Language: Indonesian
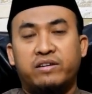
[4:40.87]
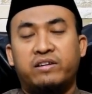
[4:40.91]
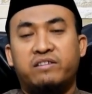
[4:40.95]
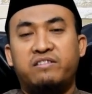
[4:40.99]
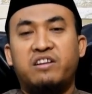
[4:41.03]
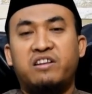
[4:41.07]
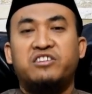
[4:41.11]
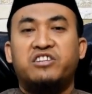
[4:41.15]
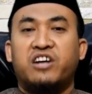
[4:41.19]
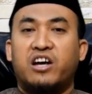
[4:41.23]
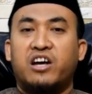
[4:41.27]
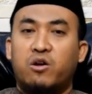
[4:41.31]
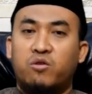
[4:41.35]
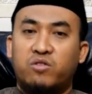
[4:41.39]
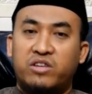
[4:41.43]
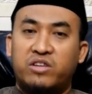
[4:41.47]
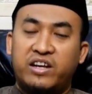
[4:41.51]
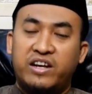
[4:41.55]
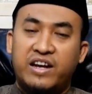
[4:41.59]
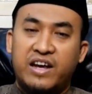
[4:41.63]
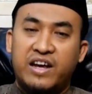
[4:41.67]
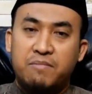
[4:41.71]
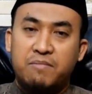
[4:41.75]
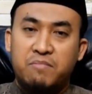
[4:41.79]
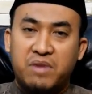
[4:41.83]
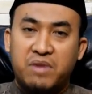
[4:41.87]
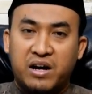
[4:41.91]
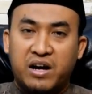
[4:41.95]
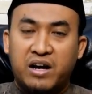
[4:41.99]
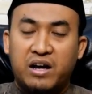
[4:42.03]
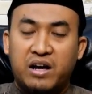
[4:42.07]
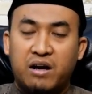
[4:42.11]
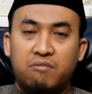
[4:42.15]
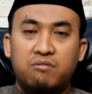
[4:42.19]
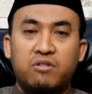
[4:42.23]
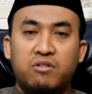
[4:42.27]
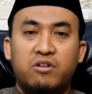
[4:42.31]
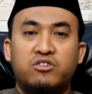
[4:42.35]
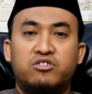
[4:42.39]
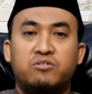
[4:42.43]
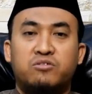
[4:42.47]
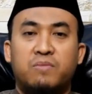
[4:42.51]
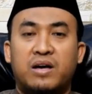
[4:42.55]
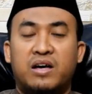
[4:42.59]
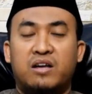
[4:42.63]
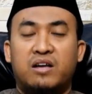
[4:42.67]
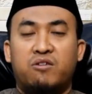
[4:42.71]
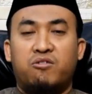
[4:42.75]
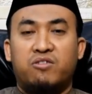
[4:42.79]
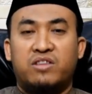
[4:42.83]
Dan jikalau tidak, maka Allah
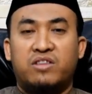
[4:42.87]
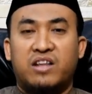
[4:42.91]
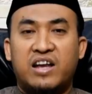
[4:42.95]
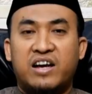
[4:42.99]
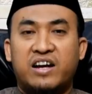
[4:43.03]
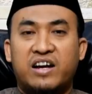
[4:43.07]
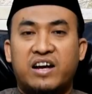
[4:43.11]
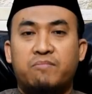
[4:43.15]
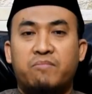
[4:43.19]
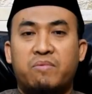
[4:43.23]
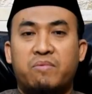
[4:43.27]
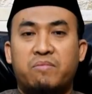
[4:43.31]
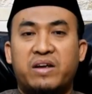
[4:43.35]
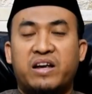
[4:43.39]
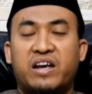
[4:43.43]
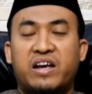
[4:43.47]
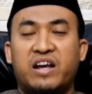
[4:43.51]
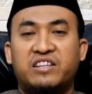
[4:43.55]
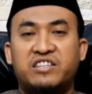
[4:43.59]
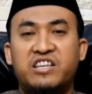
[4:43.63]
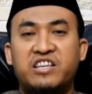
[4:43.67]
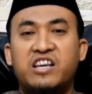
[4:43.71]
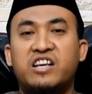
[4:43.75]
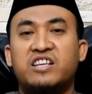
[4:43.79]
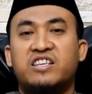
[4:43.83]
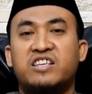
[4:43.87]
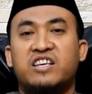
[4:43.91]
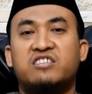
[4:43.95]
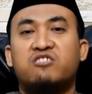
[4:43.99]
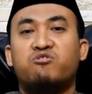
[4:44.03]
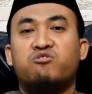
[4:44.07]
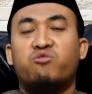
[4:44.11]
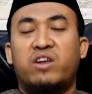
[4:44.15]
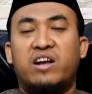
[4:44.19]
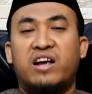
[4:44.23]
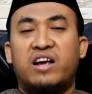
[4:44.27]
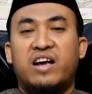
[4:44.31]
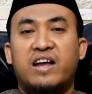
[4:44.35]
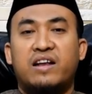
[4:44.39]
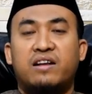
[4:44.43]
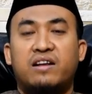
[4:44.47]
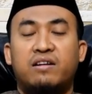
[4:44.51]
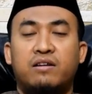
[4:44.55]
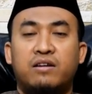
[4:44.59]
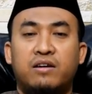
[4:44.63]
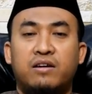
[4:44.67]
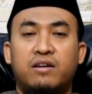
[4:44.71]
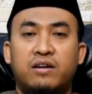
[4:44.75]
Subhanahu wa taala akan memberikan siksa sesuai dengan